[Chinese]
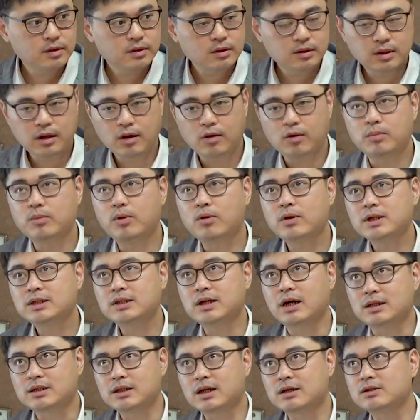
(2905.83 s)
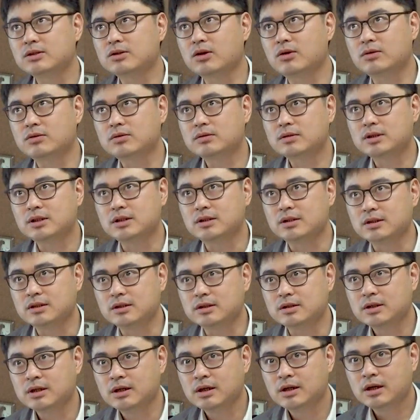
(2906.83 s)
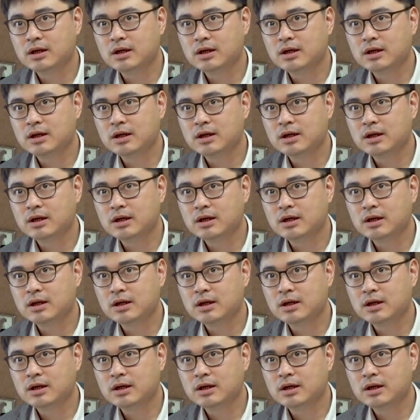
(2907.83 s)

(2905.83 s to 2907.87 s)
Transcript: 那我们会想象中，其实